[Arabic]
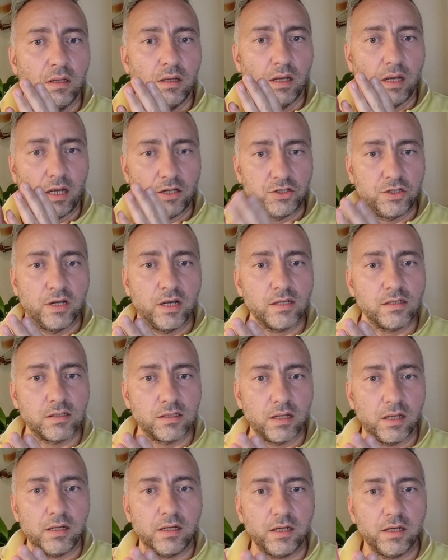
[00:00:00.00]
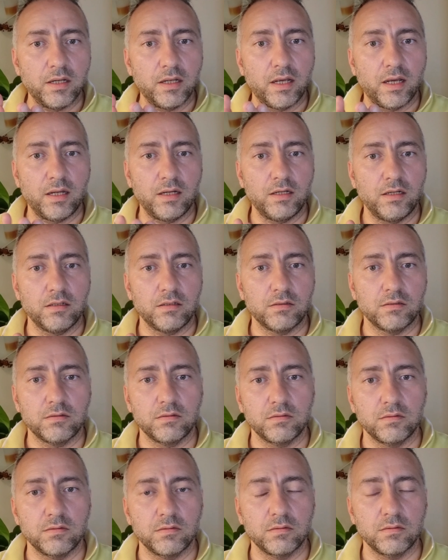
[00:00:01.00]
أجناس تانية يعني
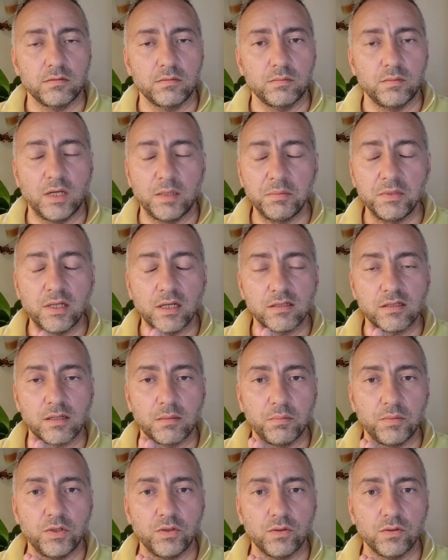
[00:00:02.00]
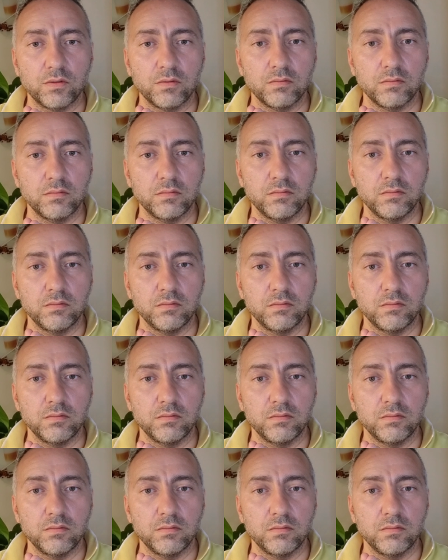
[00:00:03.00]
ما بدنا نسميهم